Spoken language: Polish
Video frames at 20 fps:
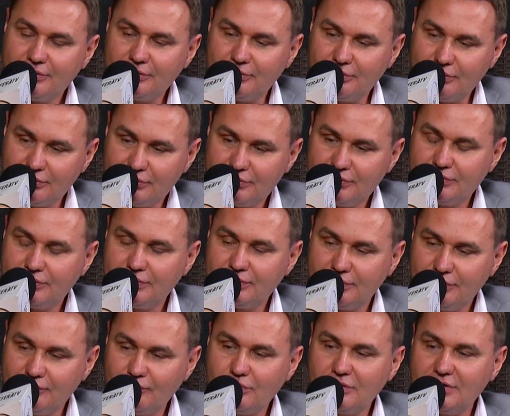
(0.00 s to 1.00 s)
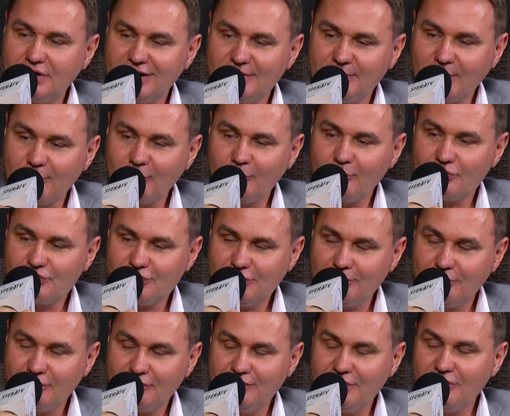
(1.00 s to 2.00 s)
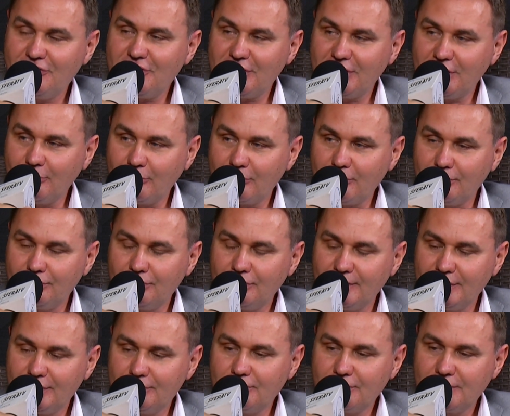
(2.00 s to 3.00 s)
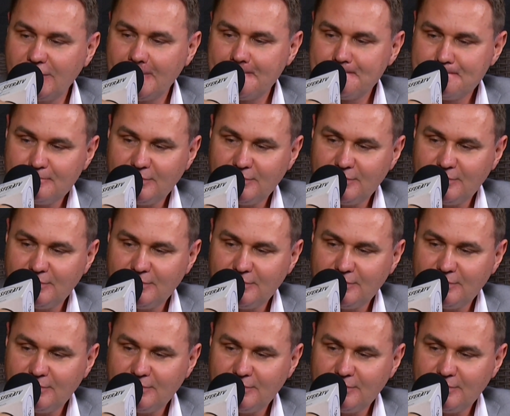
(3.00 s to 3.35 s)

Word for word: No, od dwóch lat mamy możliwość wniesienia do sądu według